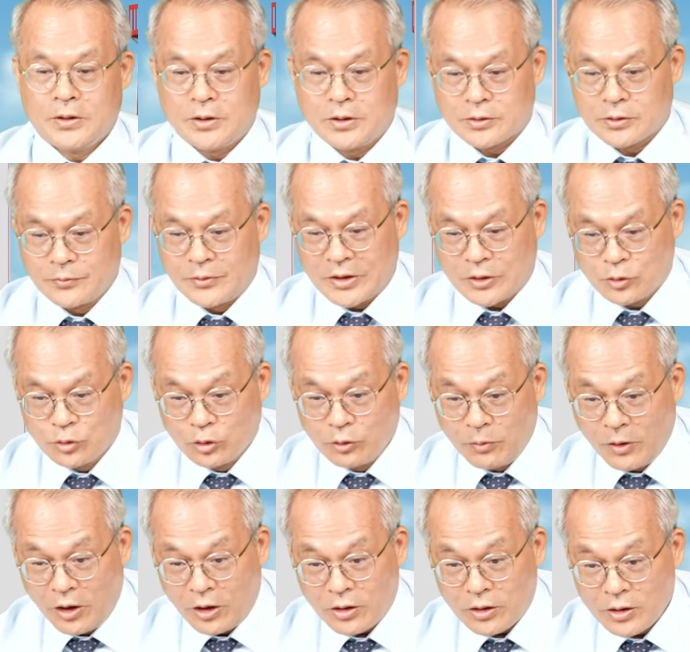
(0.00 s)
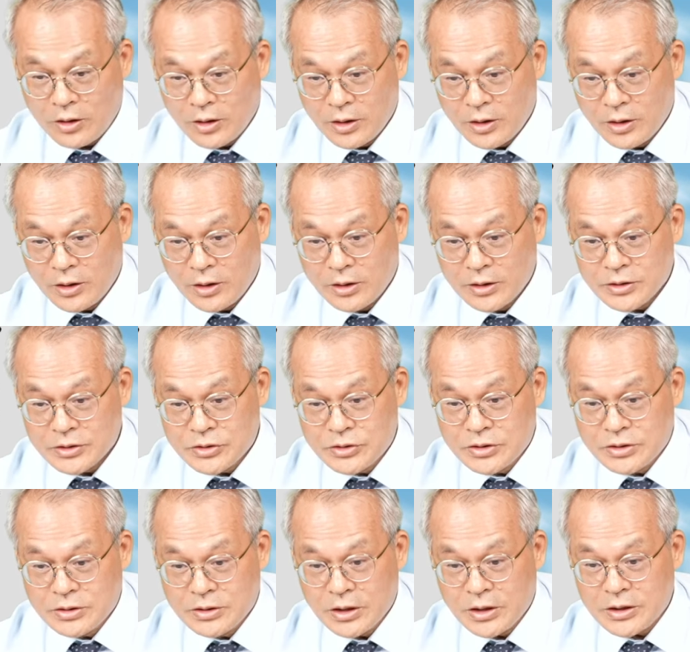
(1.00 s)
对不对？突破
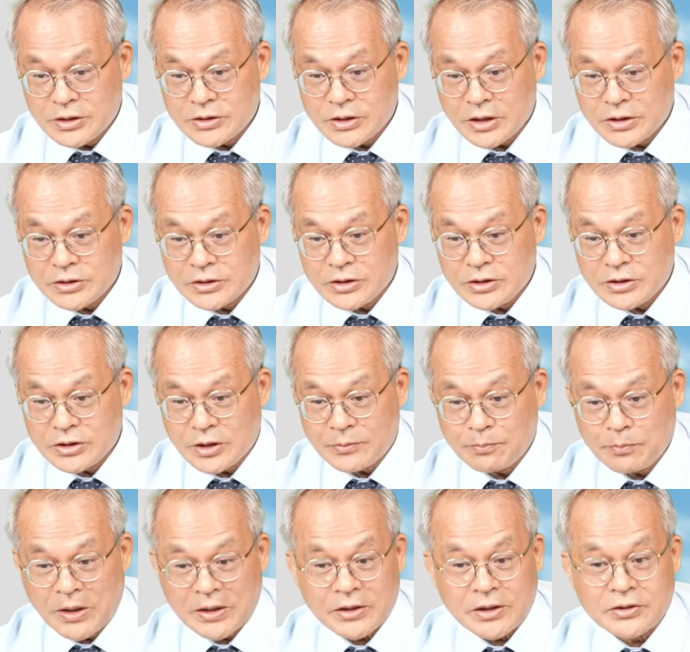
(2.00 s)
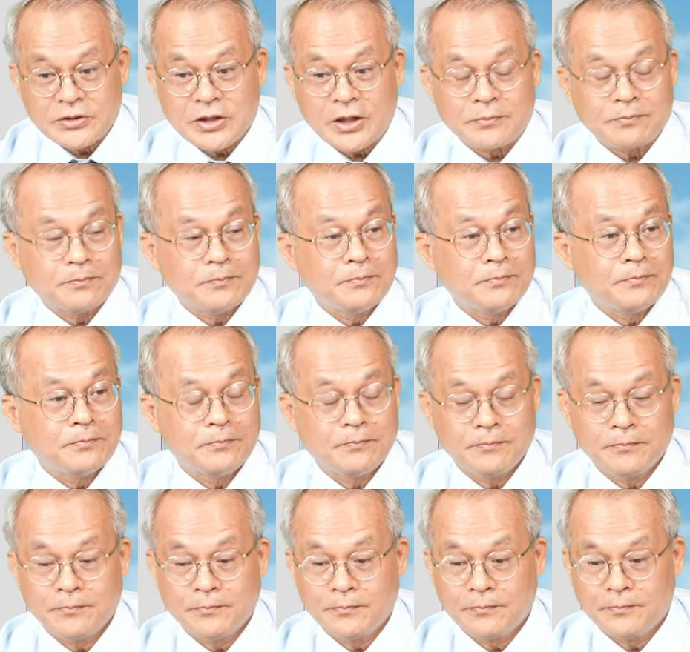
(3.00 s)
月线、季线、半年线、
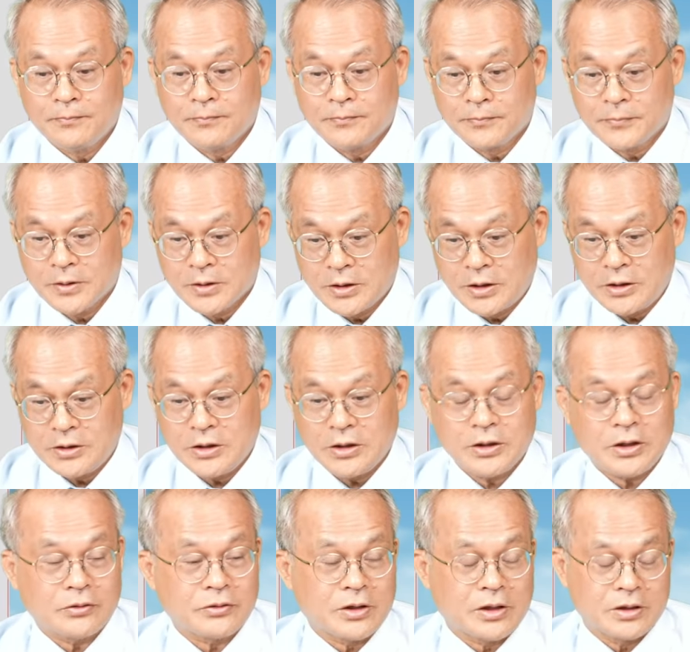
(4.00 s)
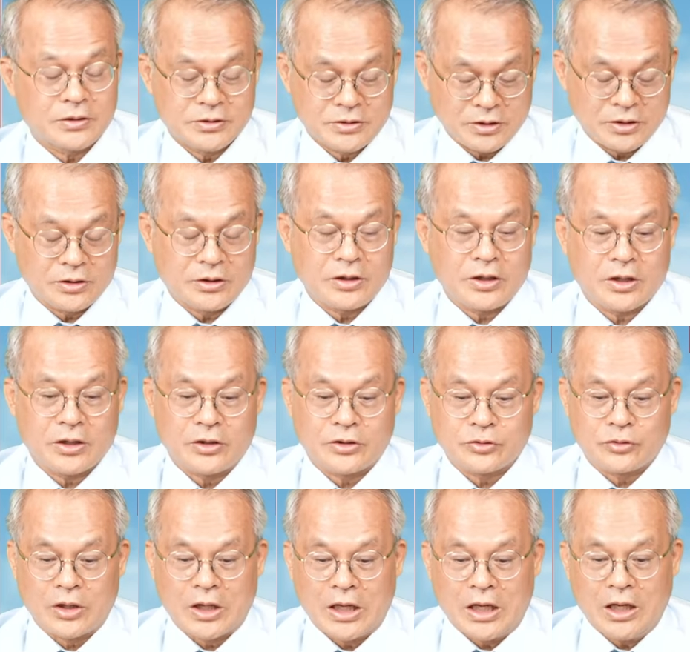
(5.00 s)
K D 到达这个地方可以
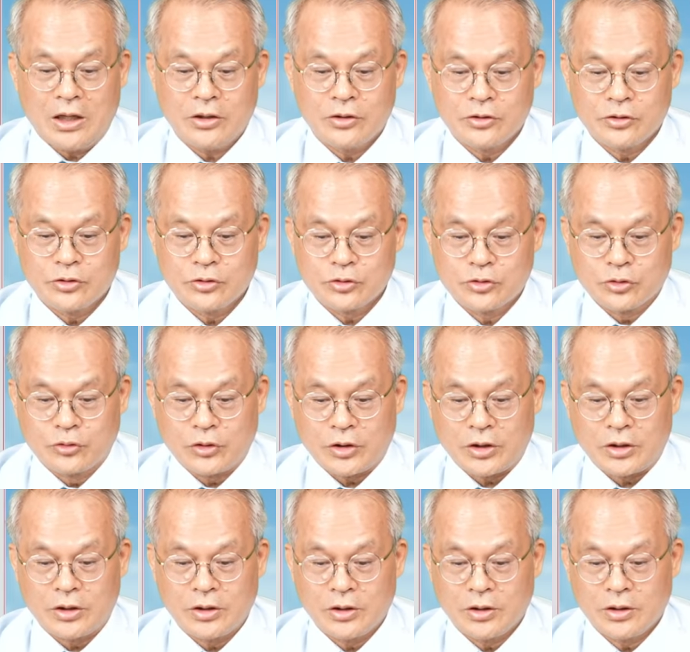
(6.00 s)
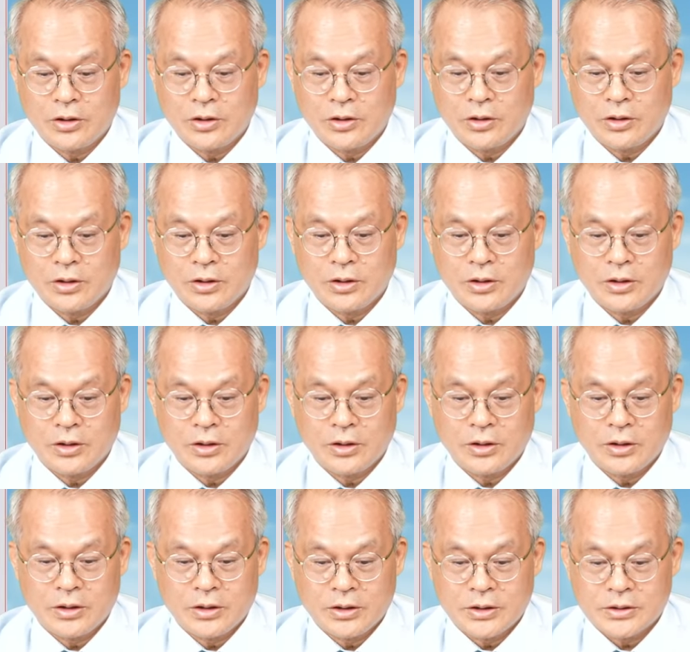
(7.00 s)
做，好注意。
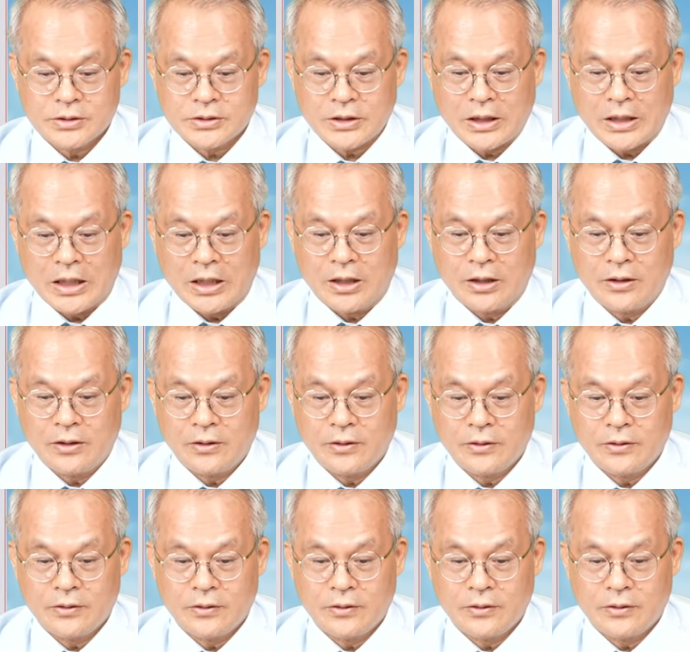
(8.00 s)
再来啊！